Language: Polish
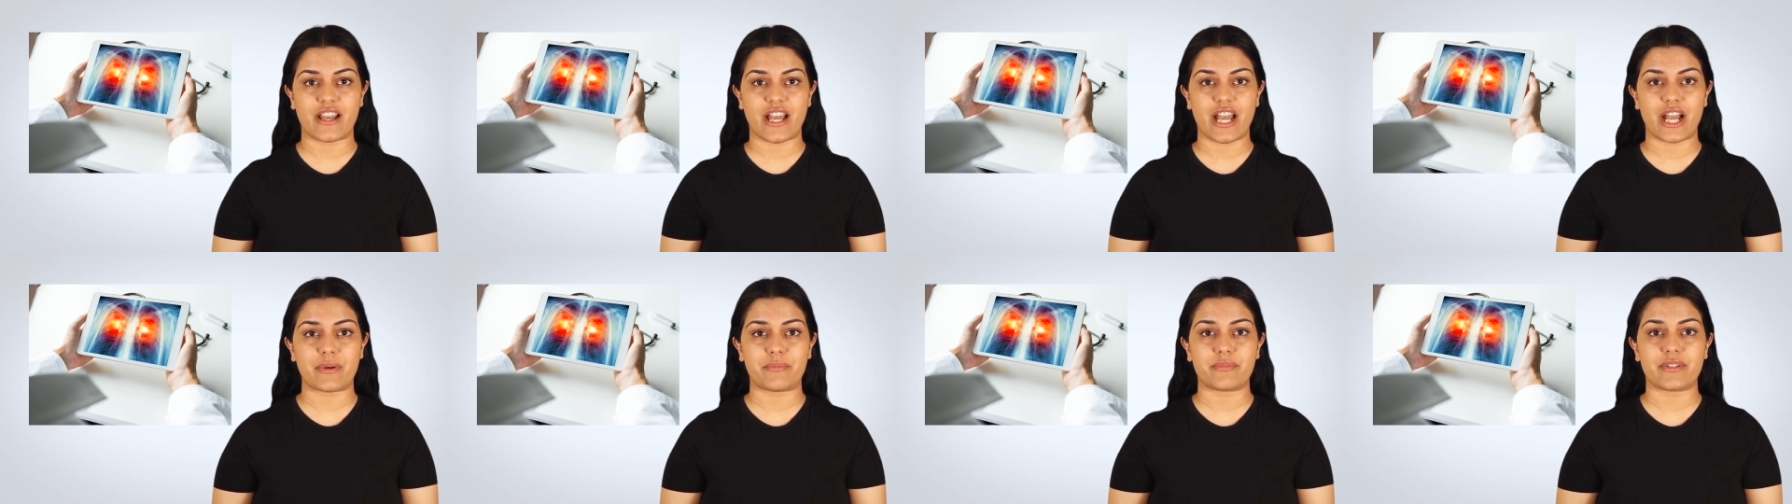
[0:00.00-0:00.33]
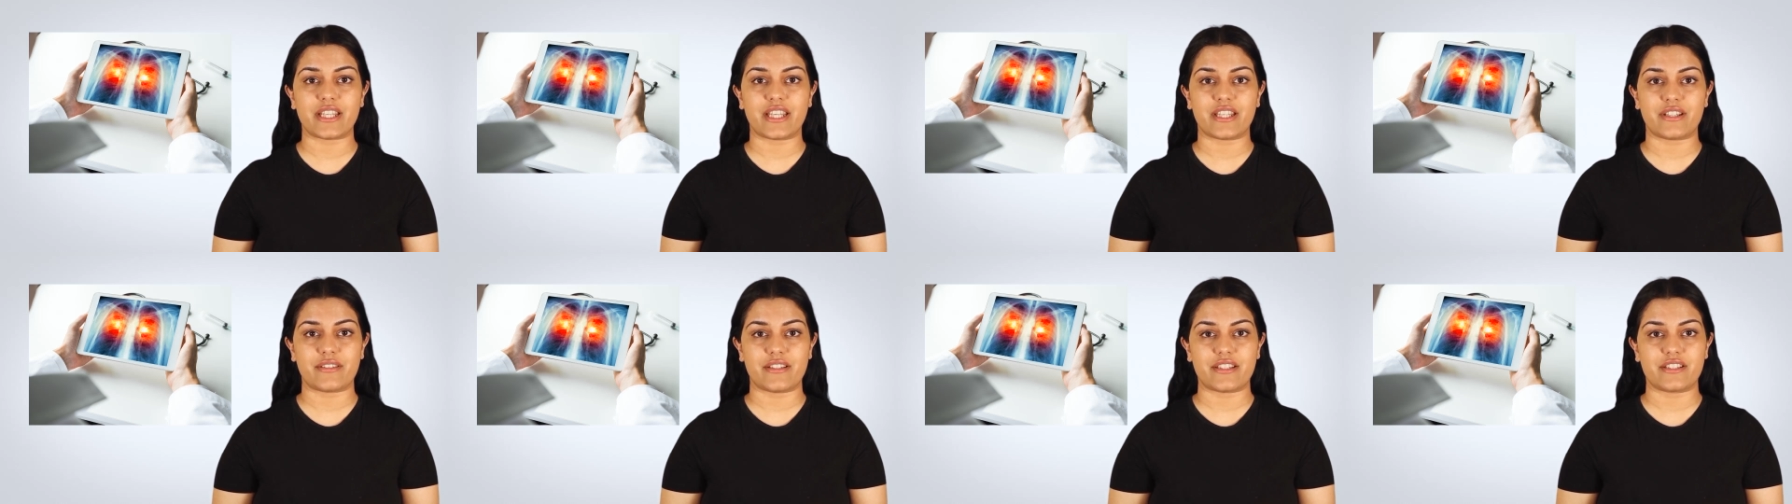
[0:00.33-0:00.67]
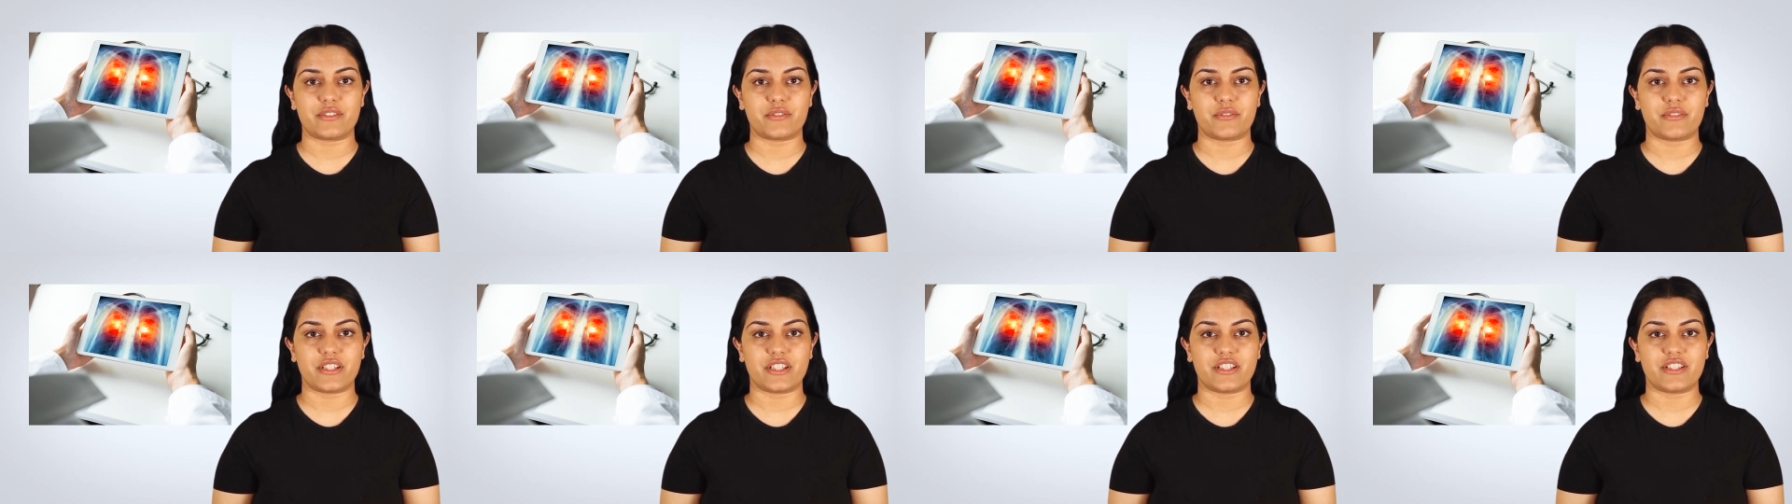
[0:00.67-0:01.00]
aby jak
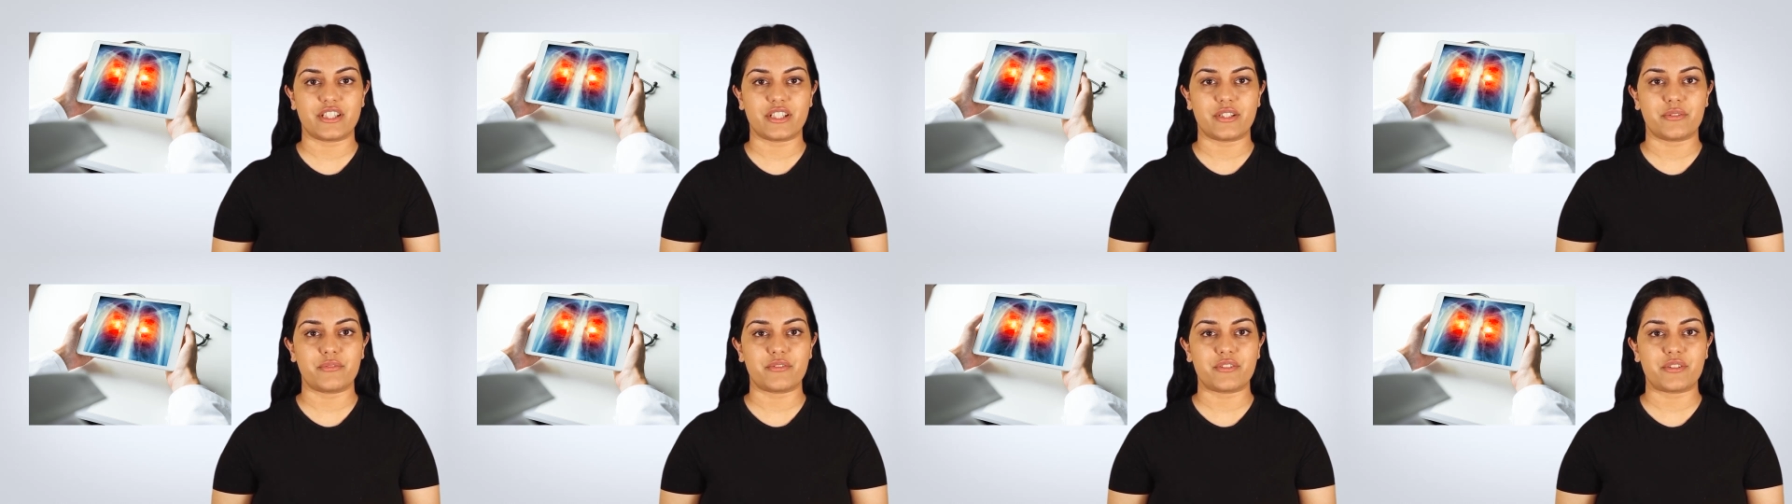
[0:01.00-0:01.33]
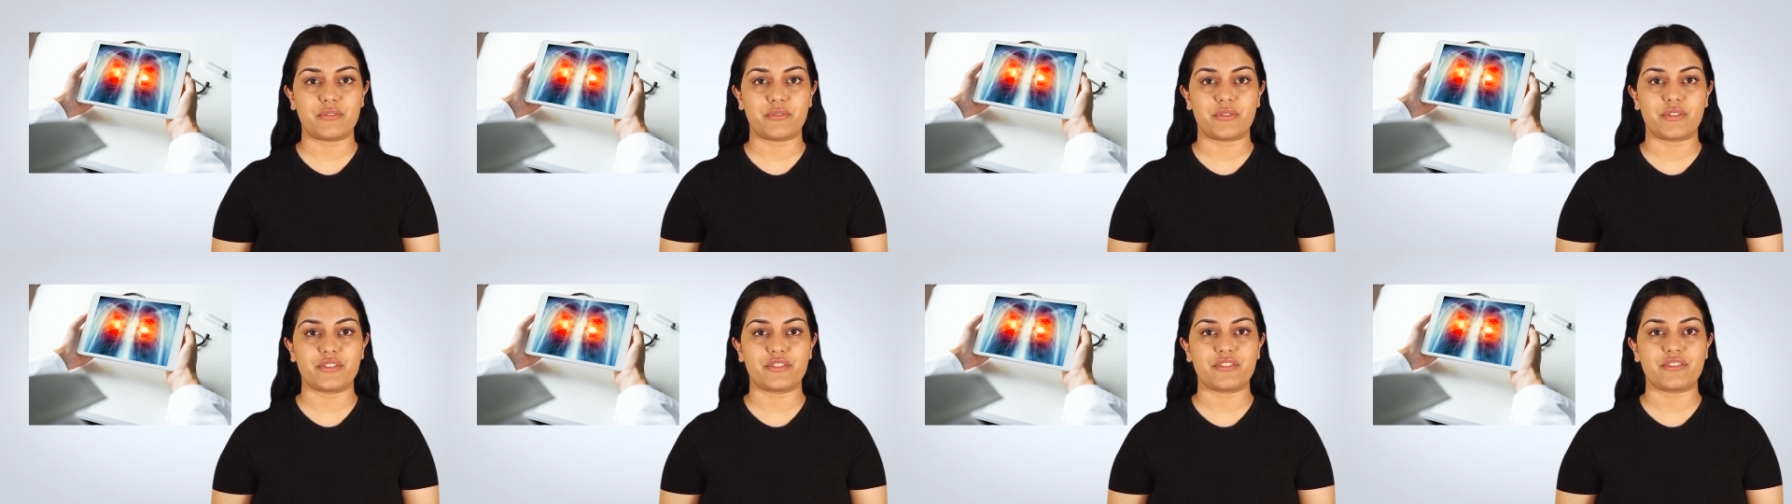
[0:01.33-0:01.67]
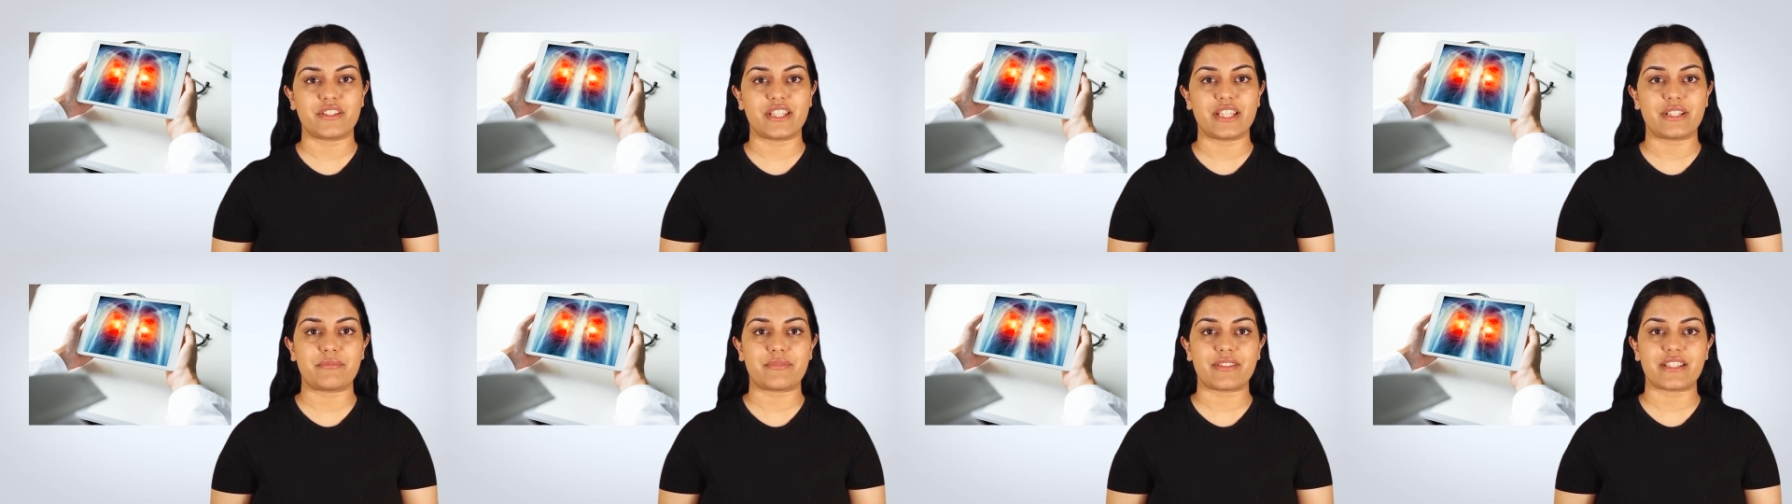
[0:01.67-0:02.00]
najskuteczniej usunąć
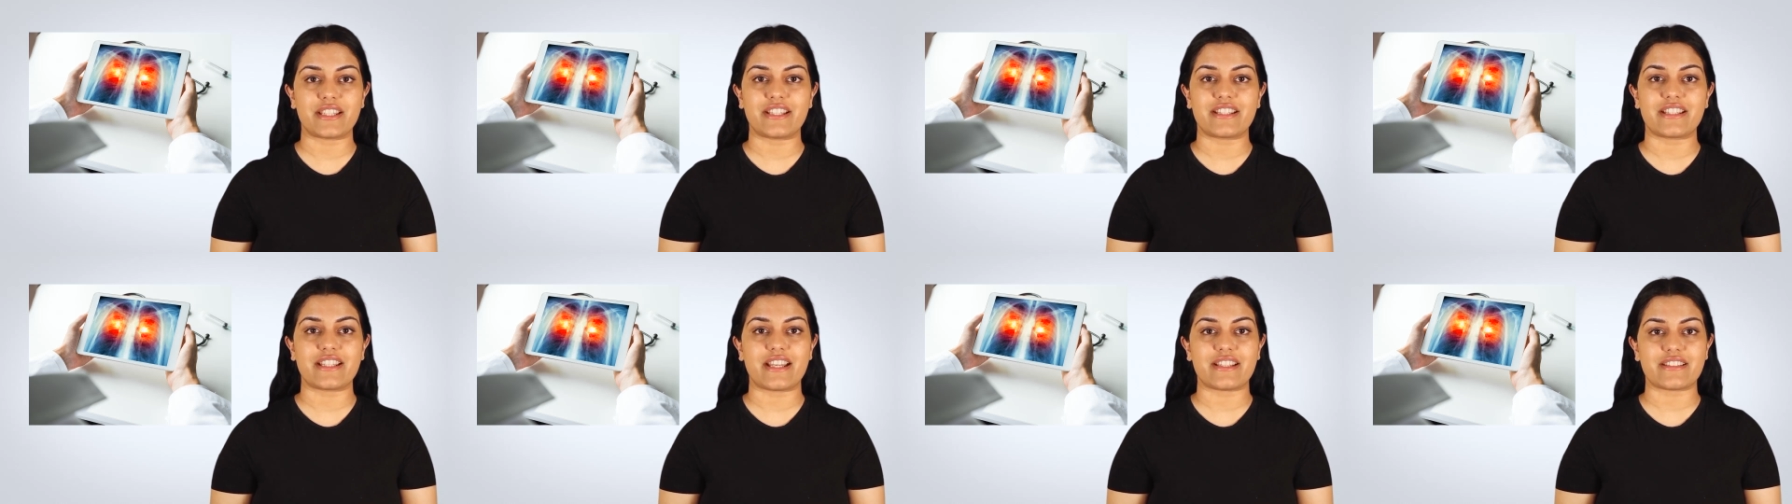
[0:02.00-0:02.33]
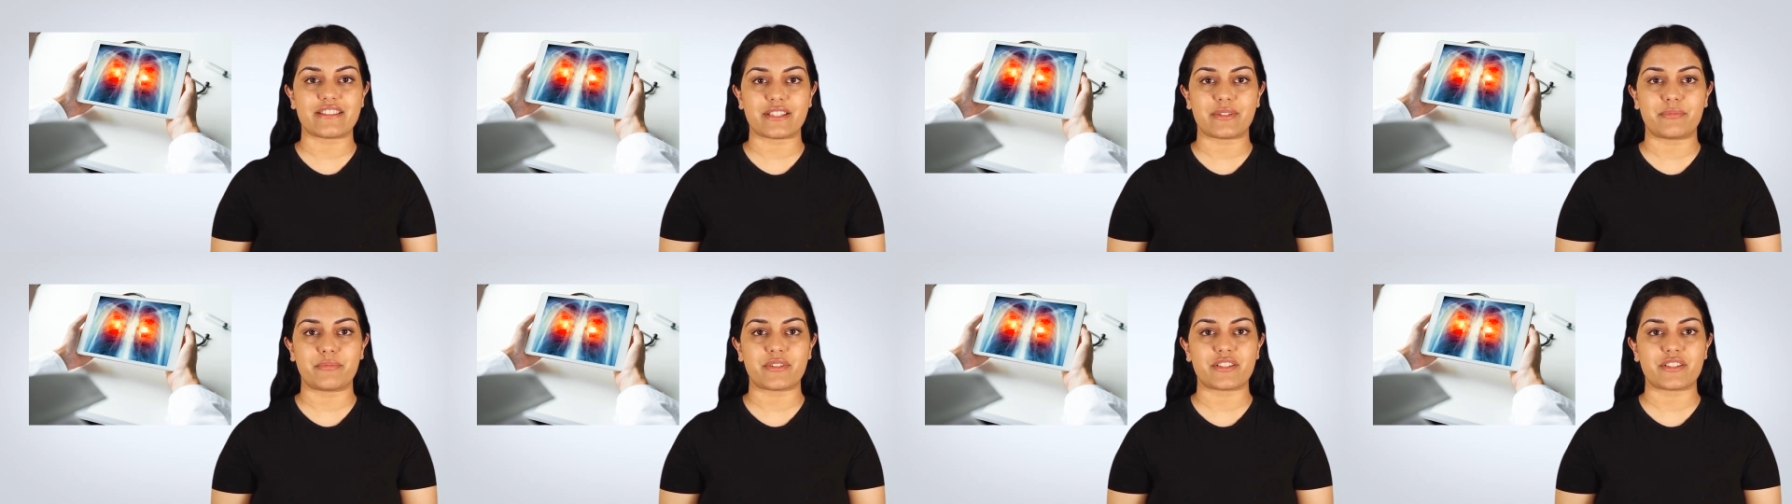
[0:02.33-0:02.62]
flegmę na klatce